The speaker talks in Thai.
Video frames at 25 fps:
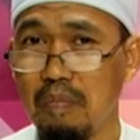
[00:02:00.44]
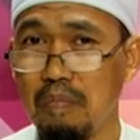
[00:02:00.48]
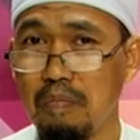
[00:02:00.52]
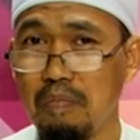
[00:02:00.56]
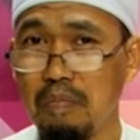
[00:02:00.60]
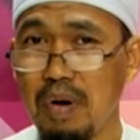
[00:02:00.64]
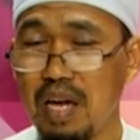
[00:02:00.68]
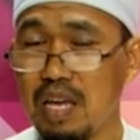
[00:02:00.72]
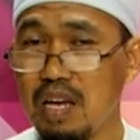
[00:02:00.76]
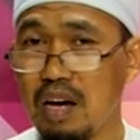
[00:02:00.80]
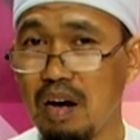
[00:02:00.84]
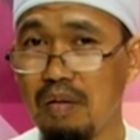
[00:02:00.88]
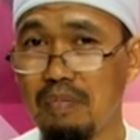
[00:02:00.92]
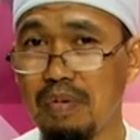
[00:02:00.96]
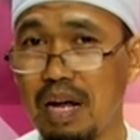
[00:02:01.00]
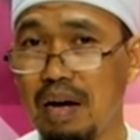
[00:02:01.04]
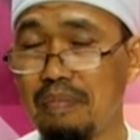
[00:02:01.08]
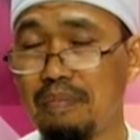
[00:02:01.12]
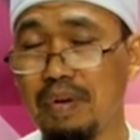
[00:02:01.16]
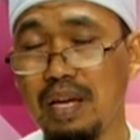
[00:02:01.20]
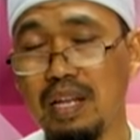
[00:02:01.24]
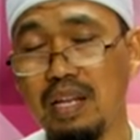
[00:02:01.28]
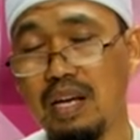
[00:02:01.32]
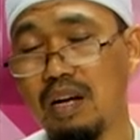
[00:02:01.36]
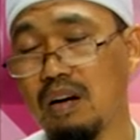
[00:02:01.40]
ไม่ยอมรับ
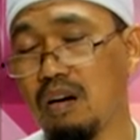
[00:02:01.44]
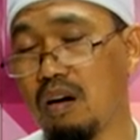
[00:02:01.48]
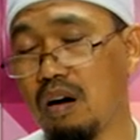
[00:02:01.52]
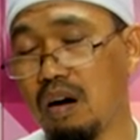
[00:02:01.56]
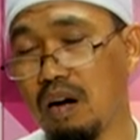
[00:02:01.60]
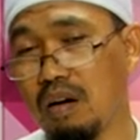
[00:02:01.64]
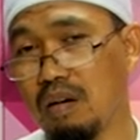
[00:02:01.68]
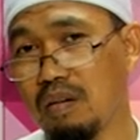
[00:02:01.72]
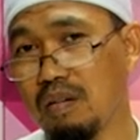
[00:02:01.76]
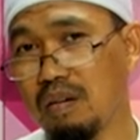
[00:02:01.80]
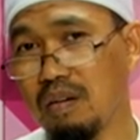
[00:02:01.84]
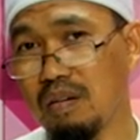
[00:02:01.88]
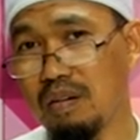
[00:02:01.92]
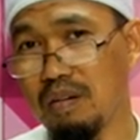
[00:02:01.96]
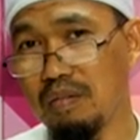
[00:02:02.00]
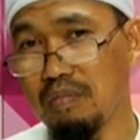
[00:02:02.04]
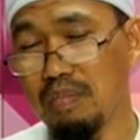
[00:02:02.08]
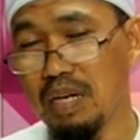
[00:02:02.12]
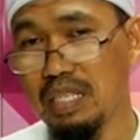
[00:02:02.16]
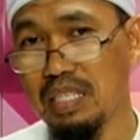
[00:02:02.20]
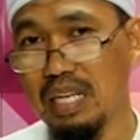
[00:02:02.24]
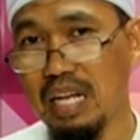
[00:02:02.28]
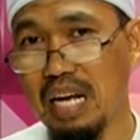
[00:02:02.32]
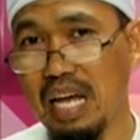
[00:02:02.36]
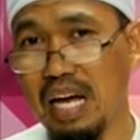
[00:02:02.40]
ในเรื่องของ
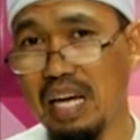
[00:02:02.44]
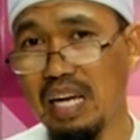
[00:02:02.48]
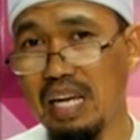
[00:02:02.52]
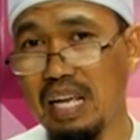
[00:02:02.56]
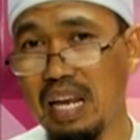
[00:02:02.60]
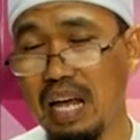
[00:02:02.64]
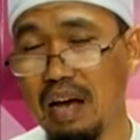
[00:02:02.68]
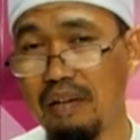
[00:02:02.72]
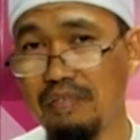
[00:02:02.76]
มัสอะละห์คิลา